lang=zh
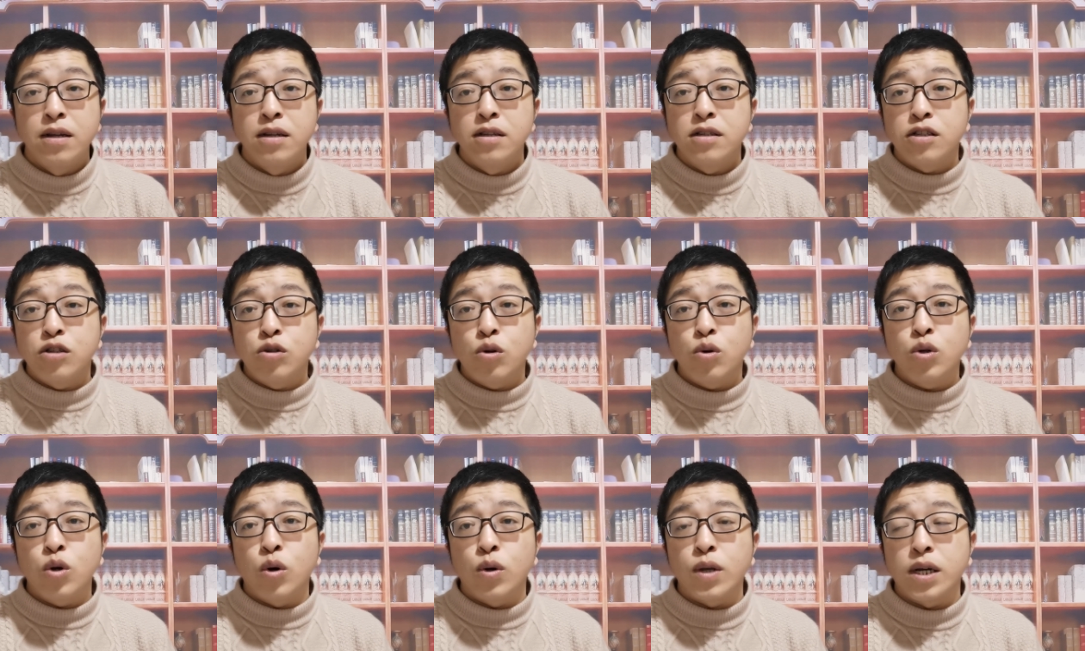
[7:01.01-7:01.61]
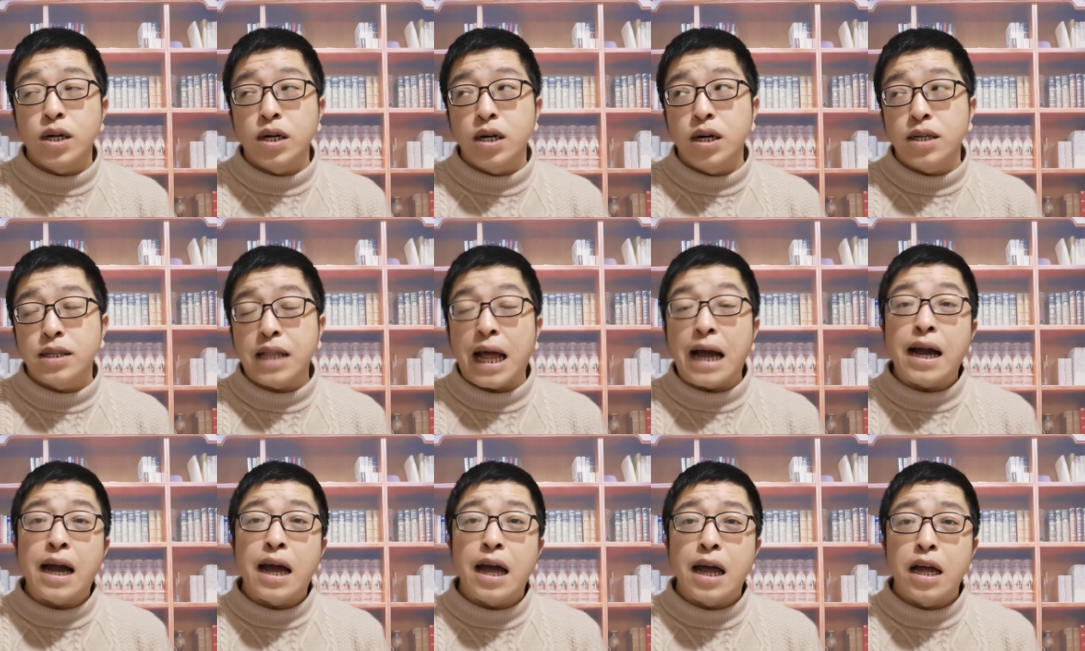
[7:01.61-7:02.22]
其中有一个
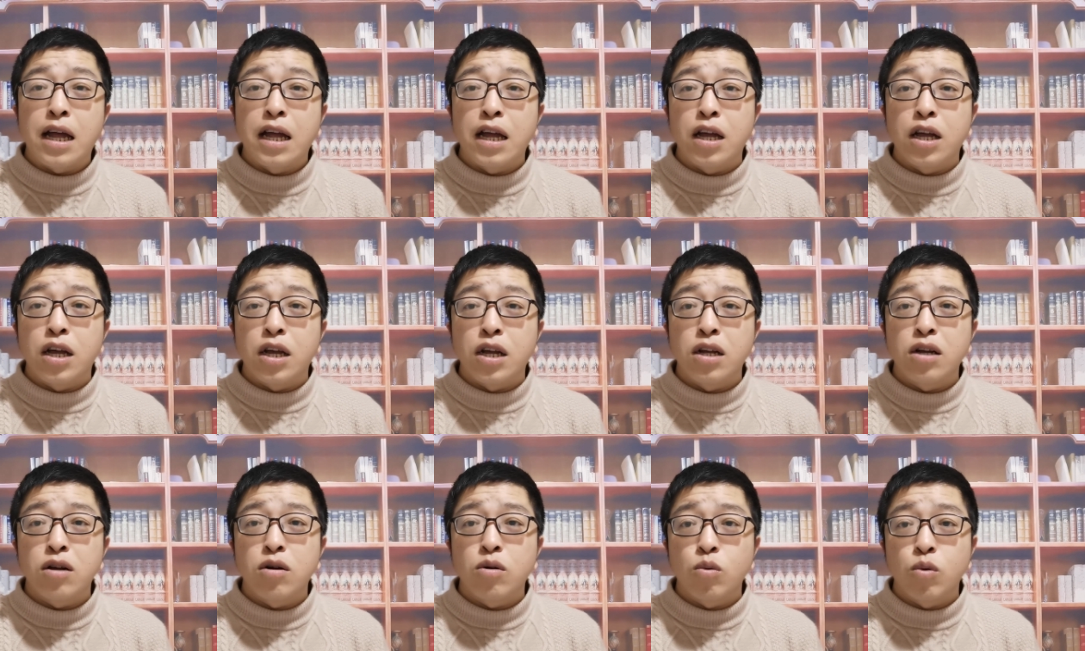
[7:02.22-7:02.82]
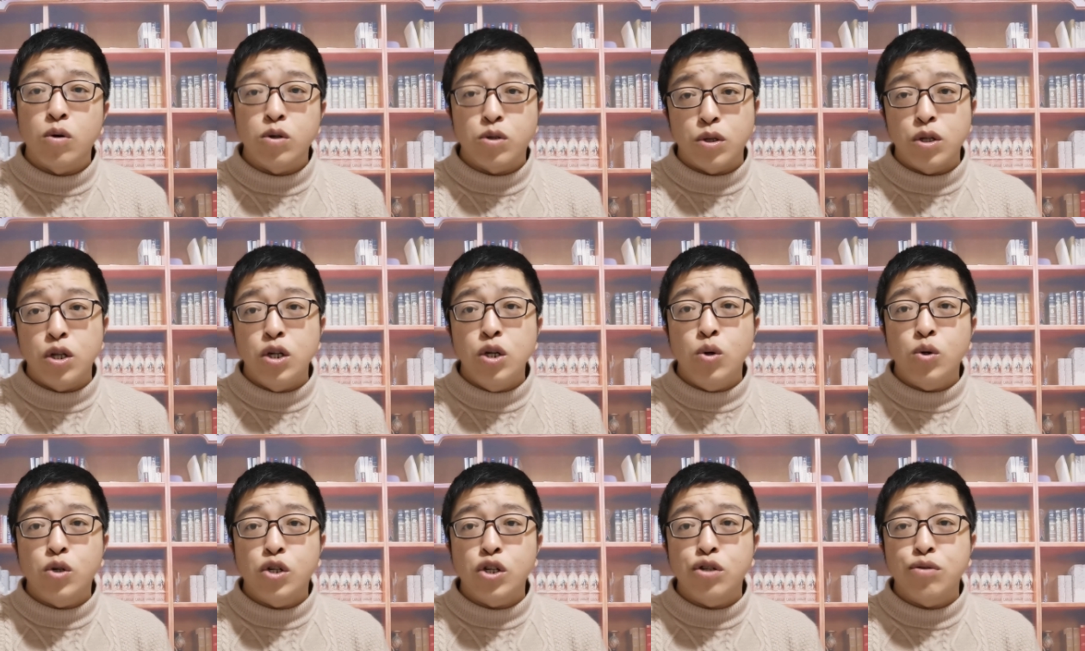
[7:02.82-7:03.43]
大概。我觉得
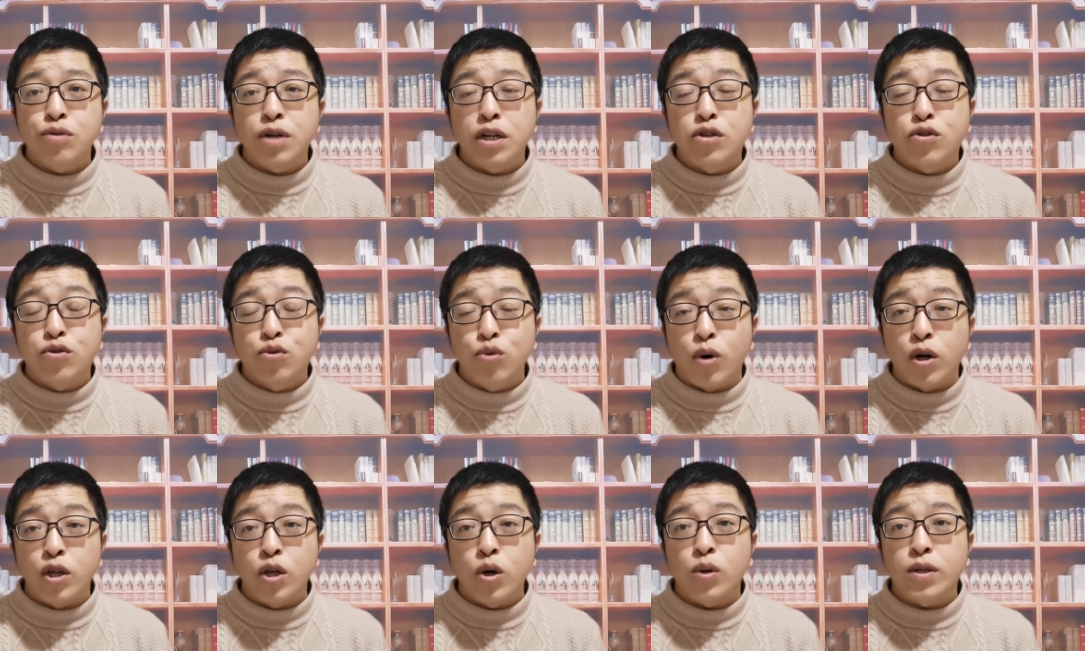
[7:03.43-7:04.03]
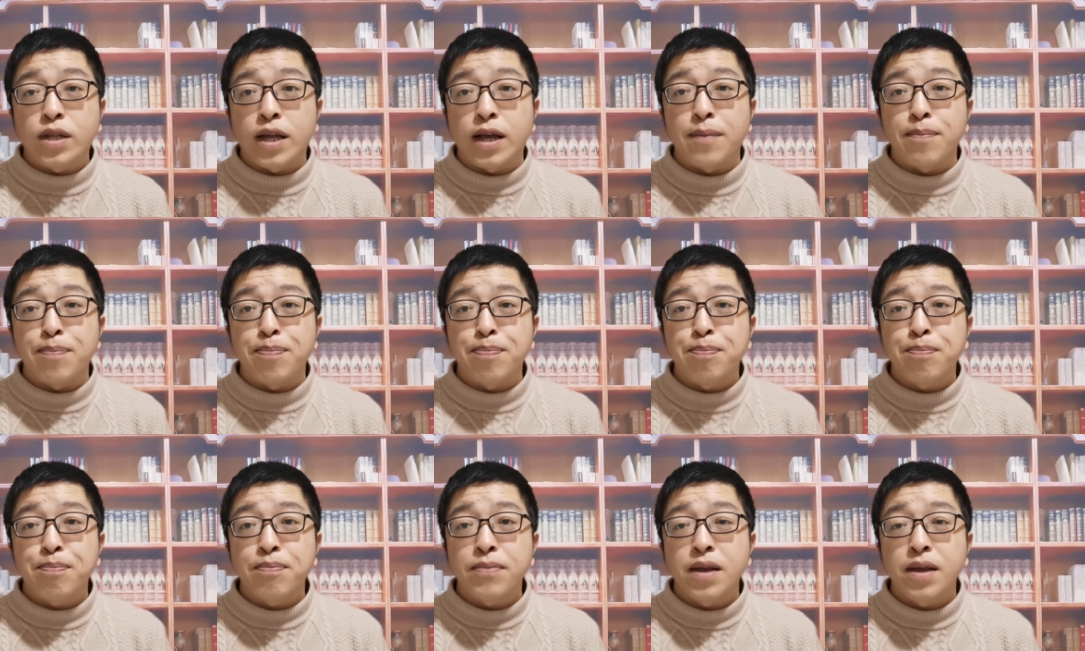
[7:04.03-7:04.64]
六十岁左右的